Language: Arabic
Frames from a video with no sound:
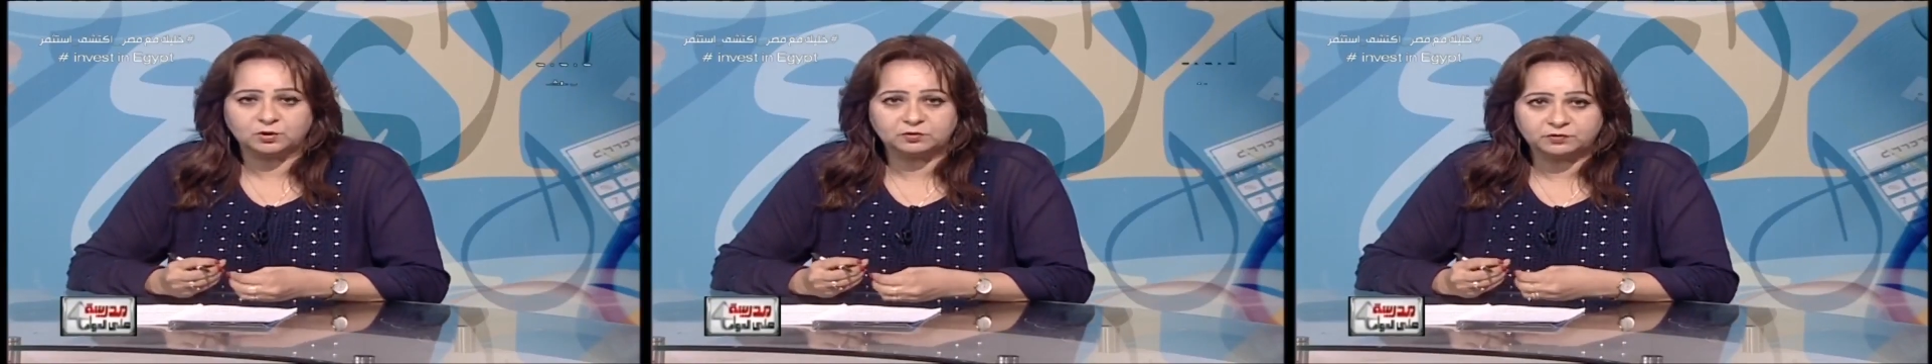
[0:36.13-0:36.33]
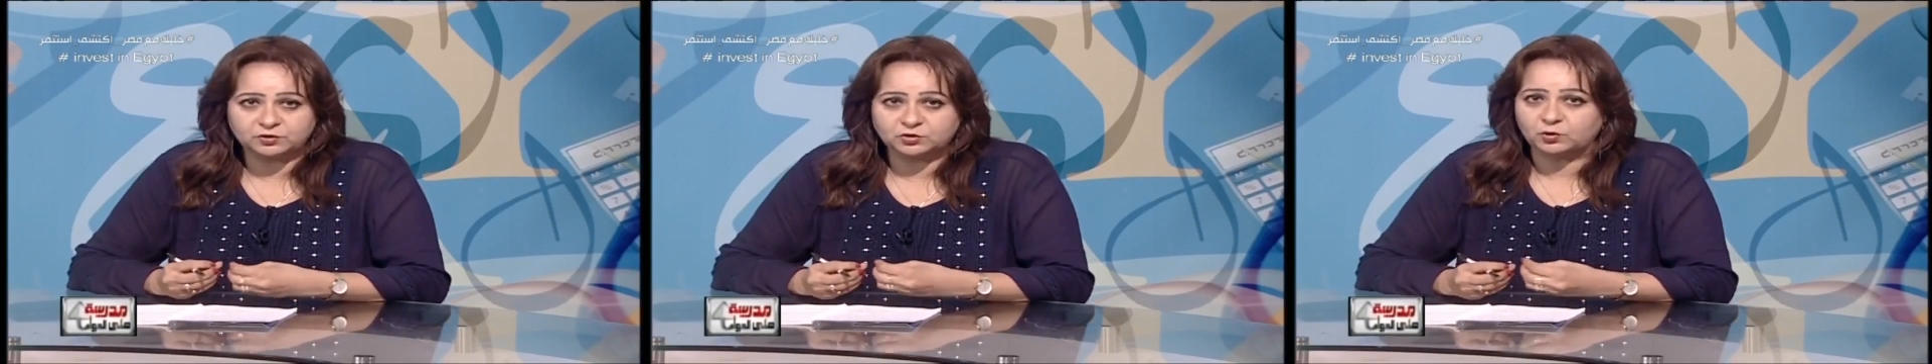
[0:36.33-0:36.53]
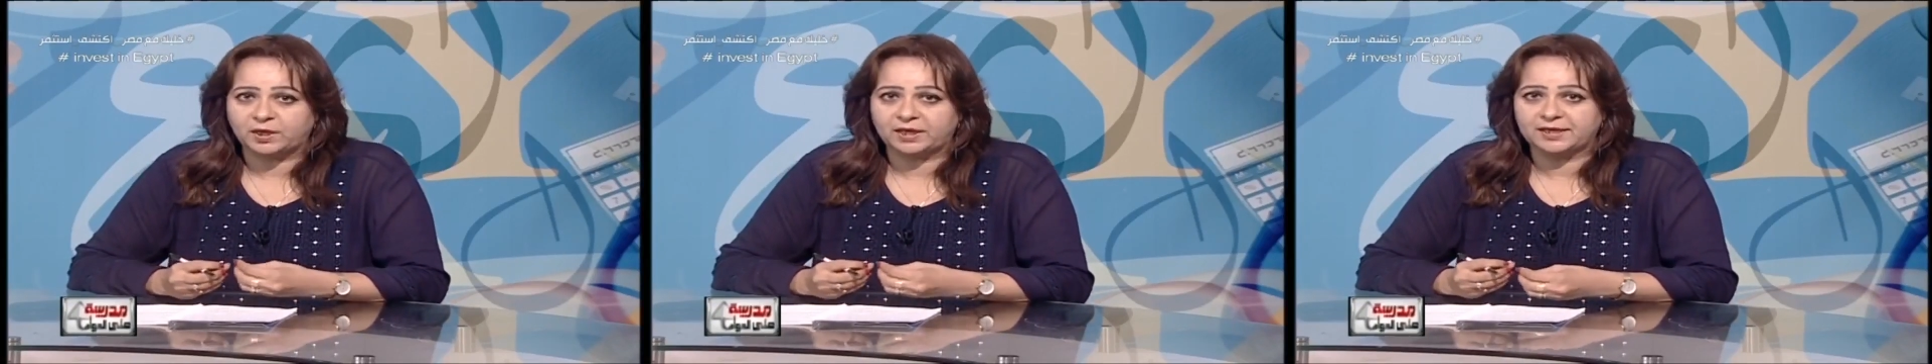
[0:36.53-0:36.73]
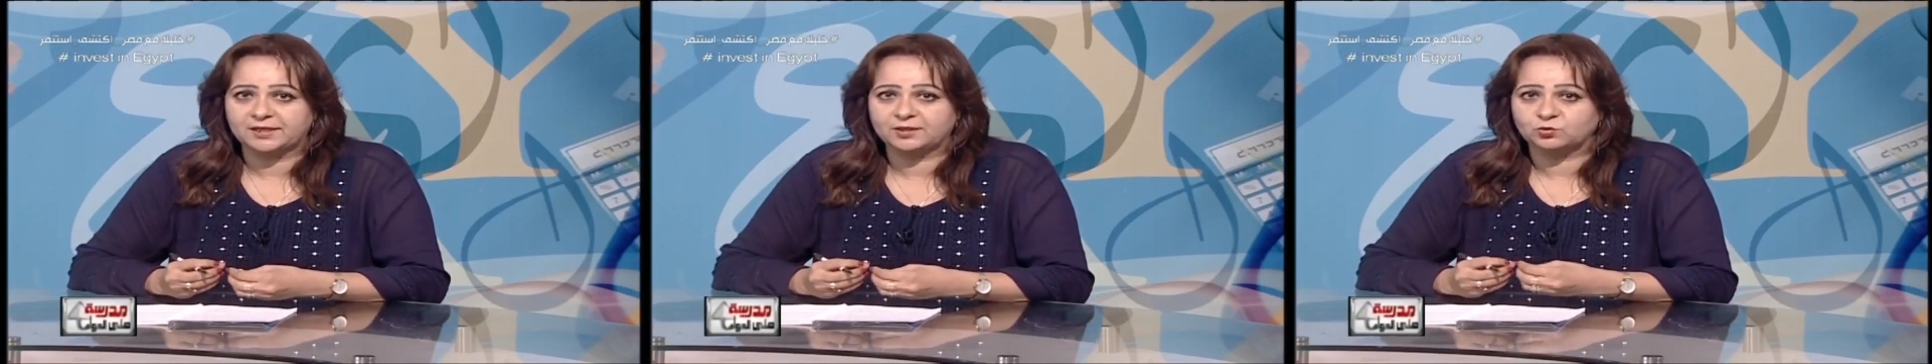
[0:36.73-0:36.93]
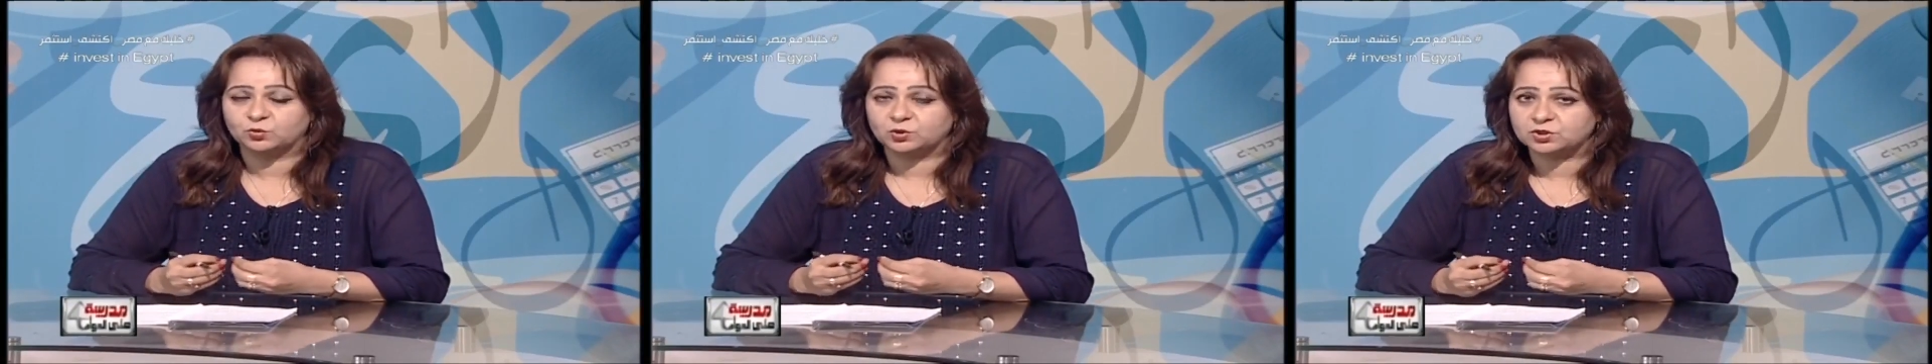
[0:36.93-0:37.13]

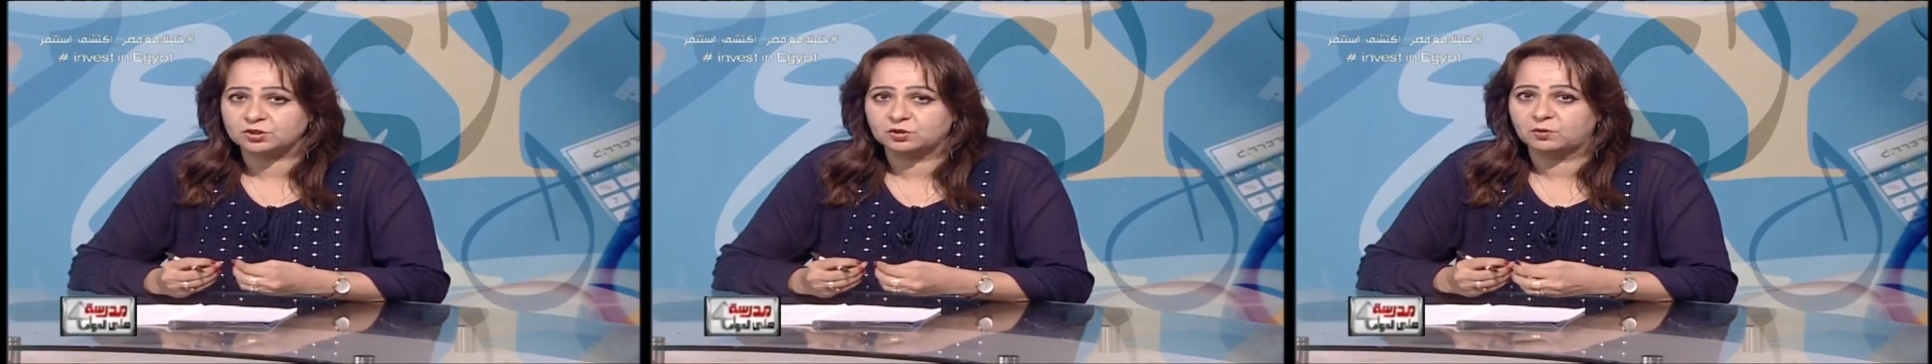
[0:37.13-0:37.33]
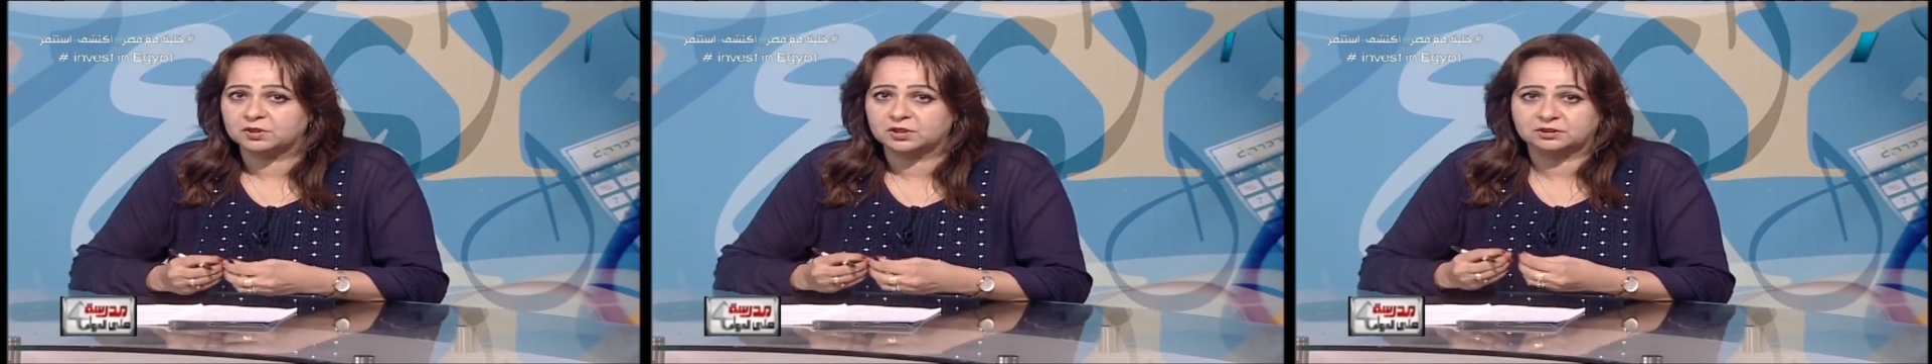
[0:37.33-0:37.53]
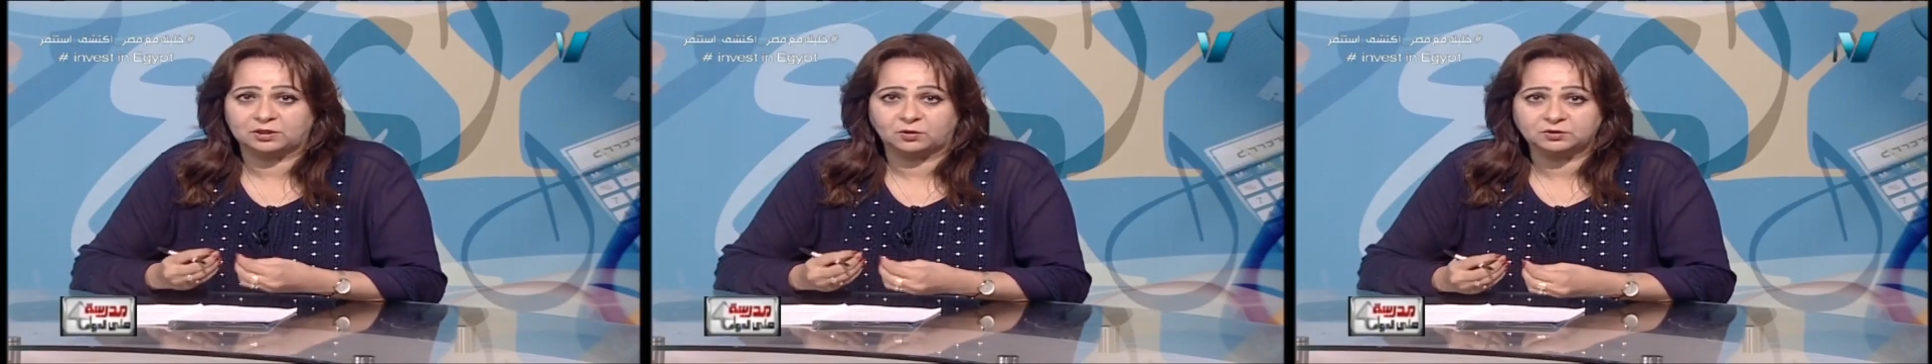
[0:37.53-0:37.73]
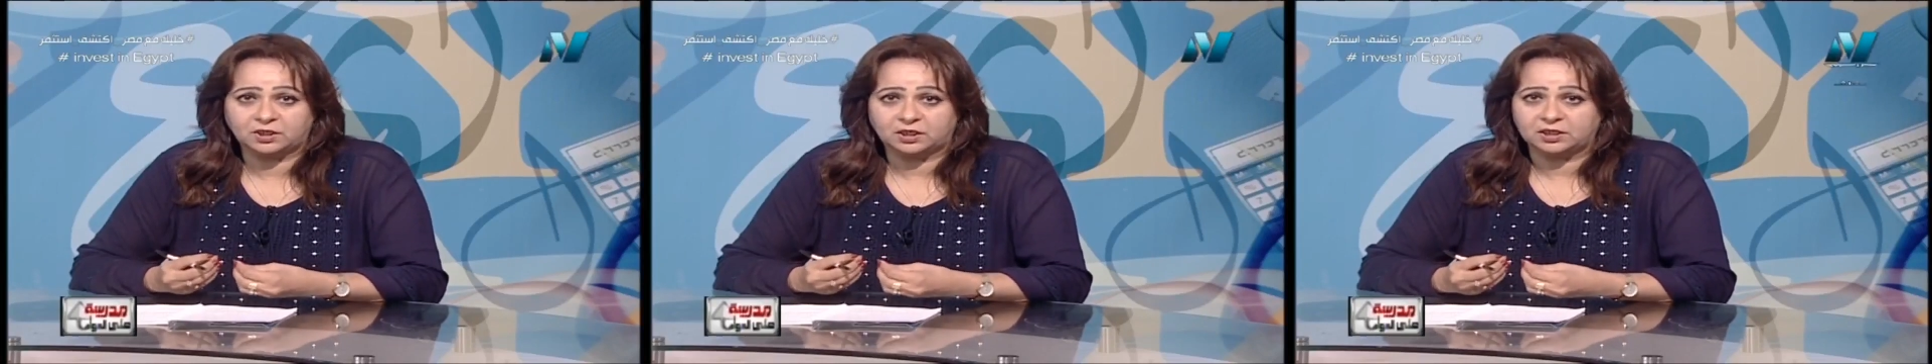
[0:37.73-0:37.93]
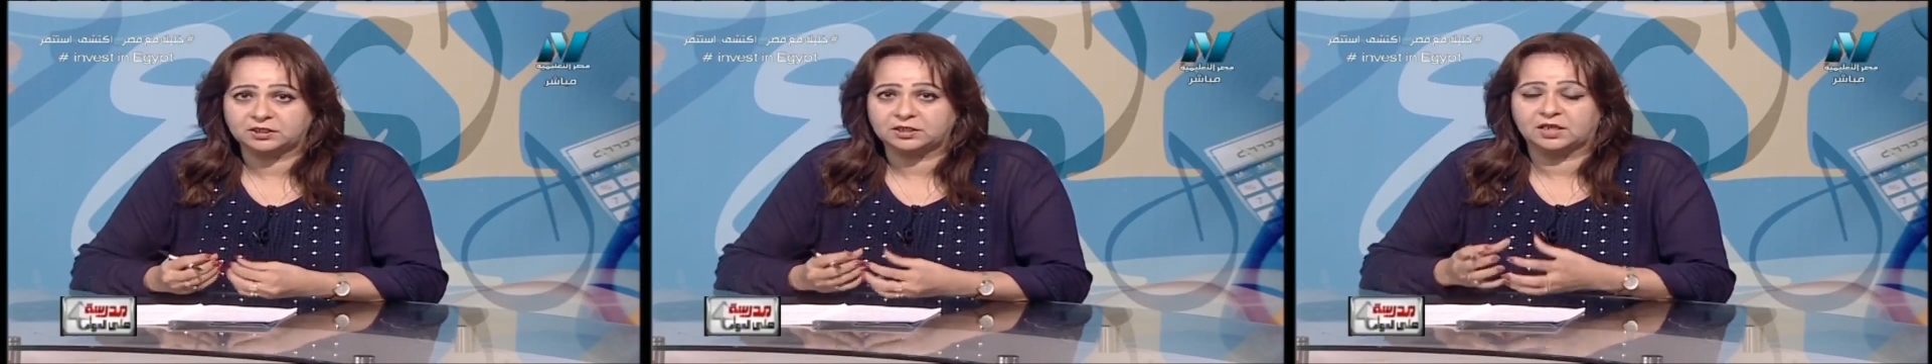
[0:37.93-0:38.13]
والفيديوهات والصور
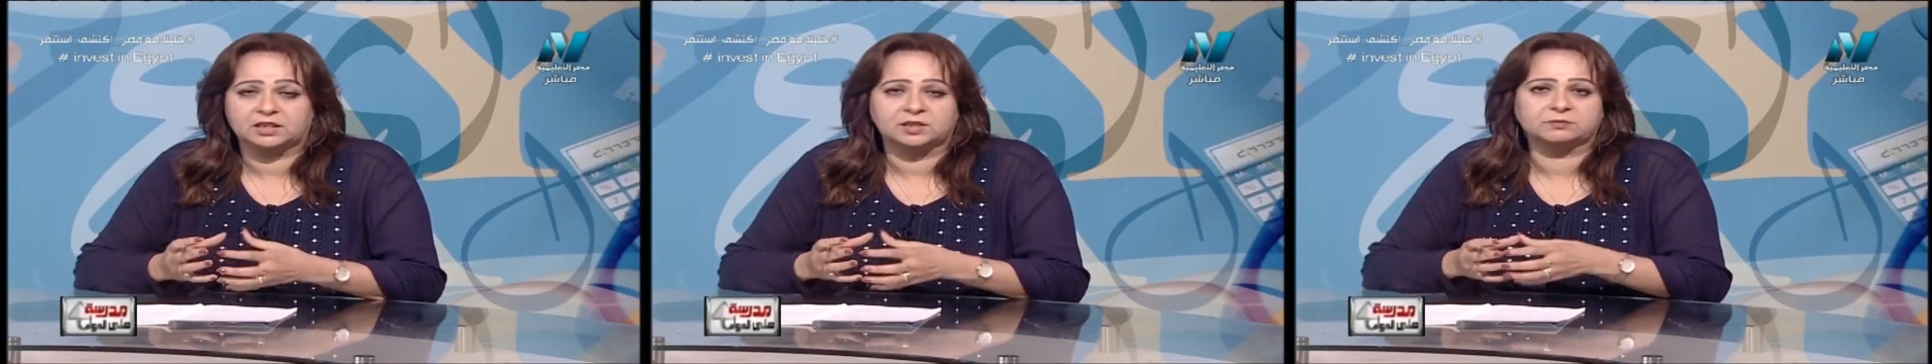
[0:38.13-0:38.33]
التوضيحيه